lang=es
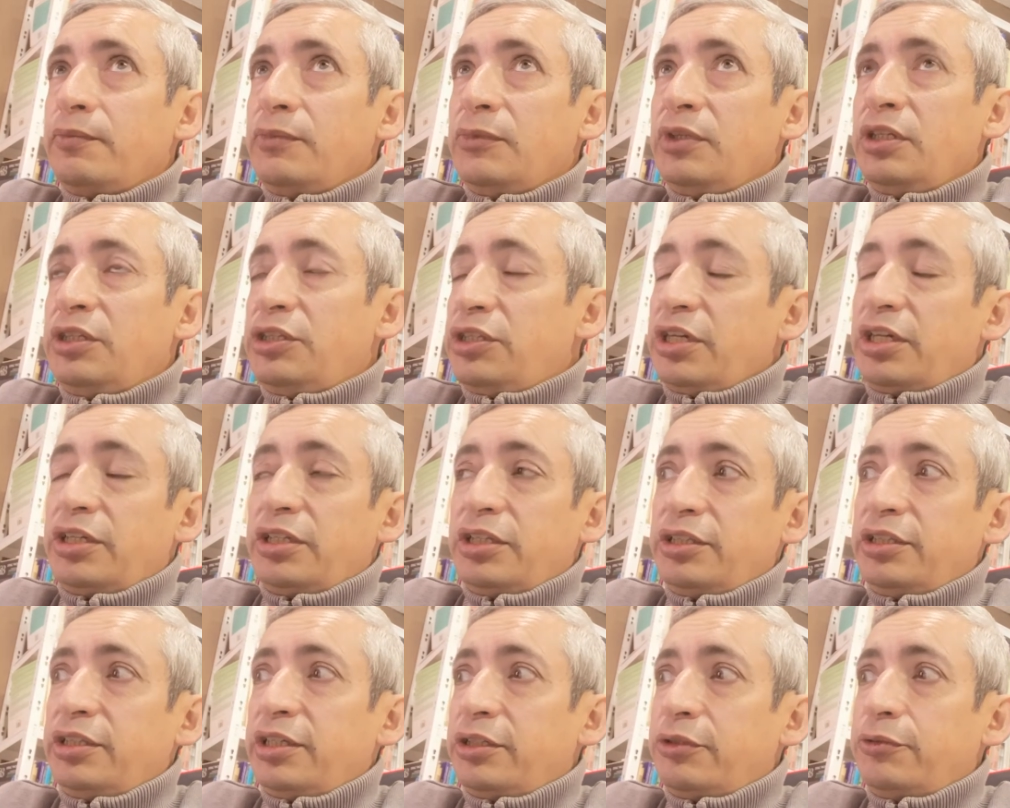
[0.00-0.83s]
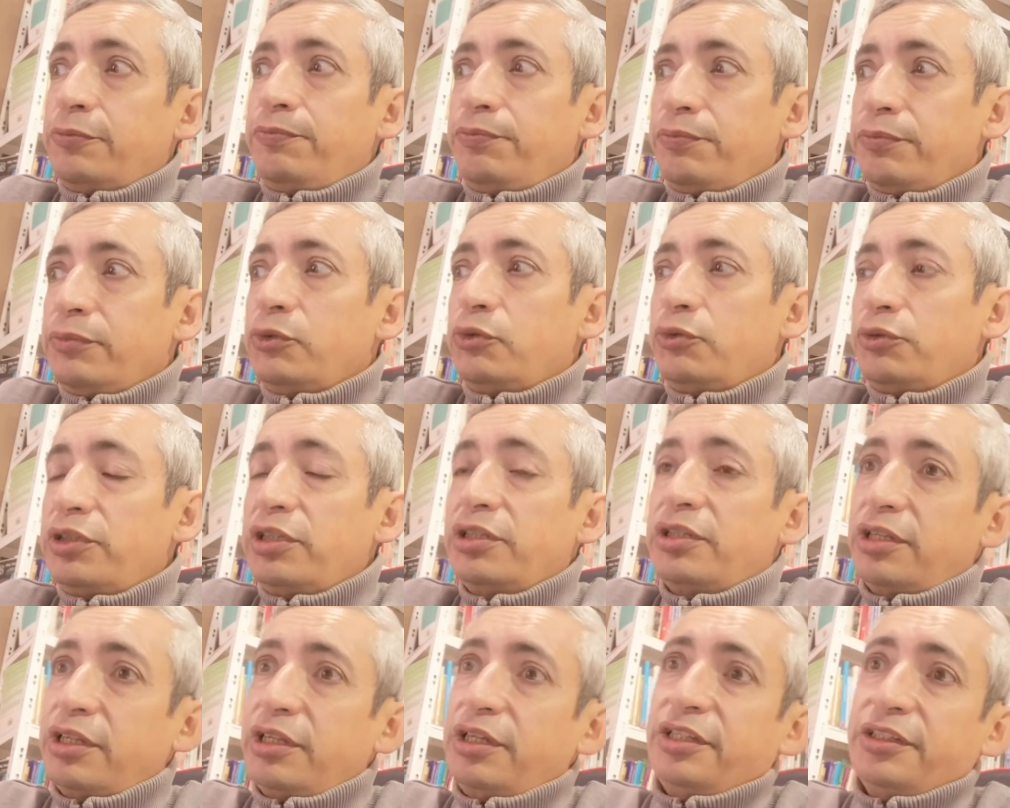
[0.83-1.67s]
y Charis ya no. Entonces
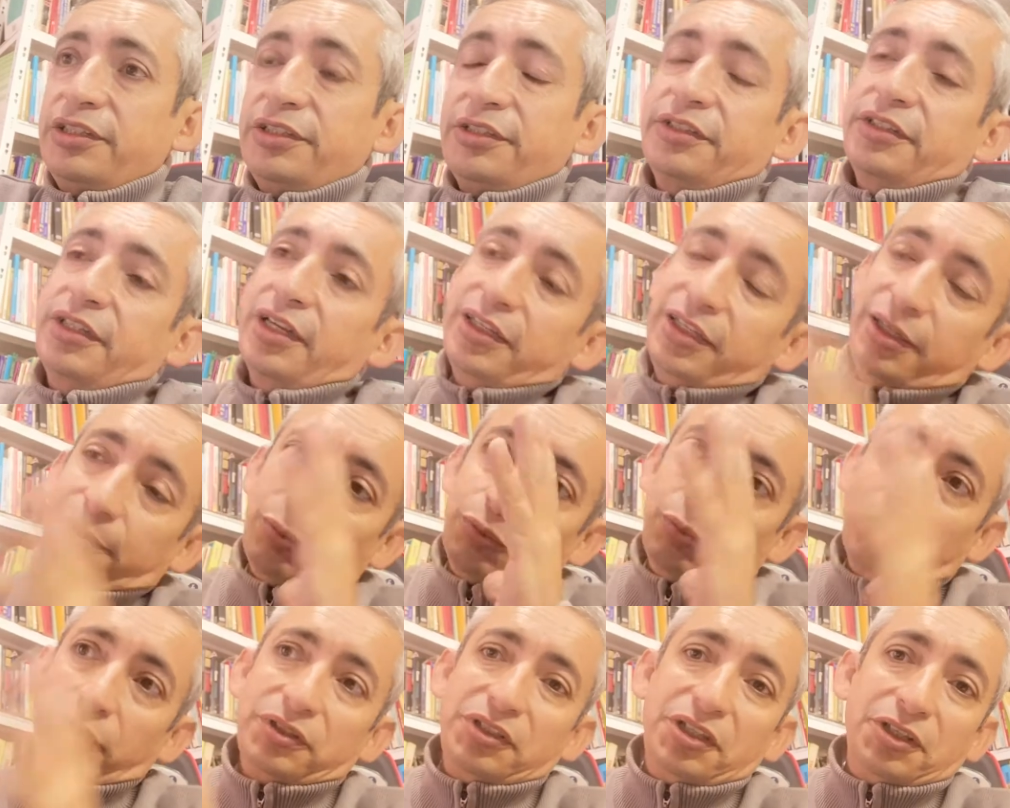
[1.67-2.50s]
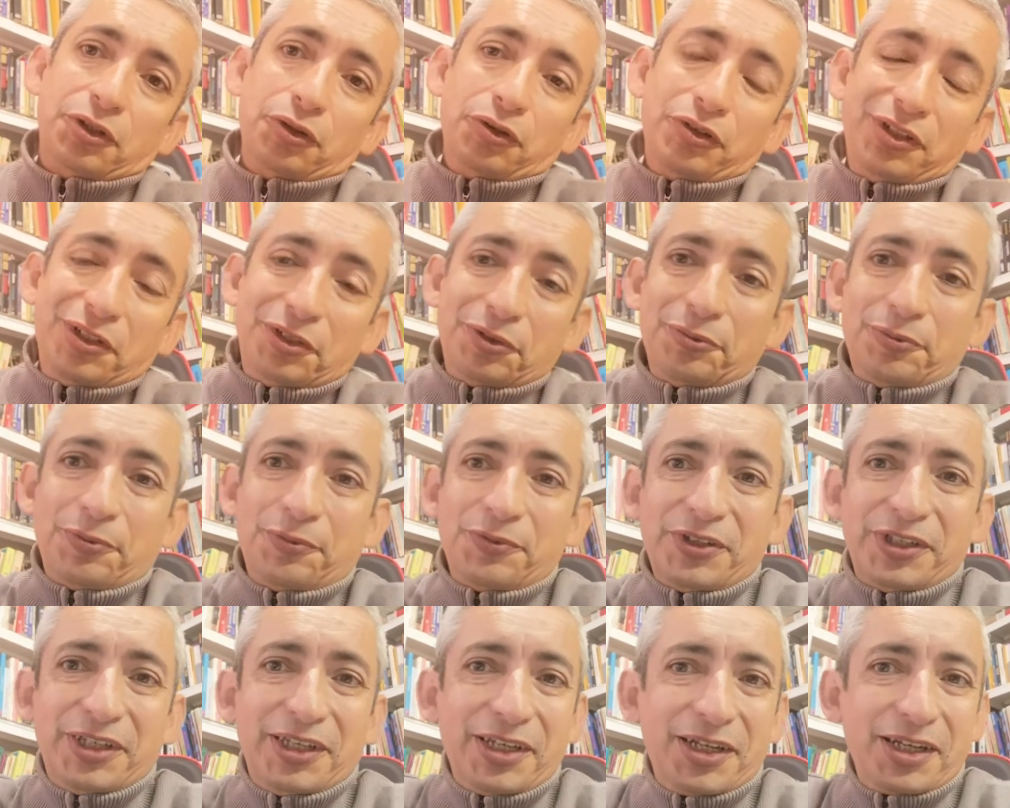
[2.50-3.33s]
se les extraña, pues bendiciones,
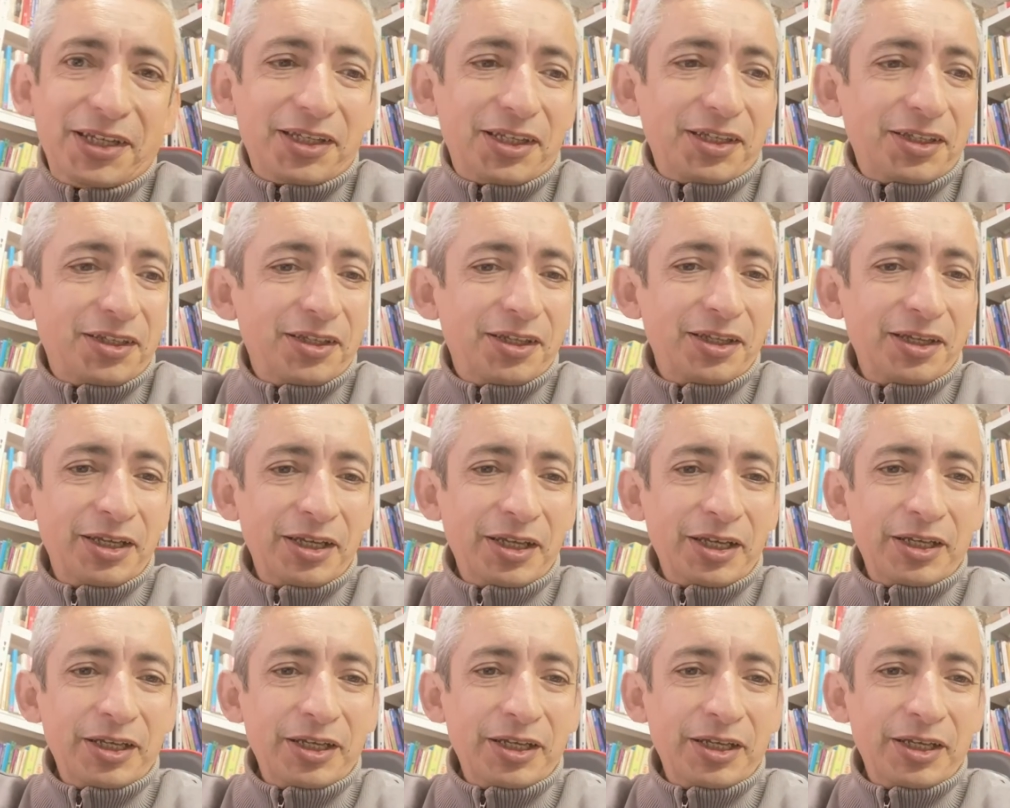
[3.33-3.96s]
donde quiera que,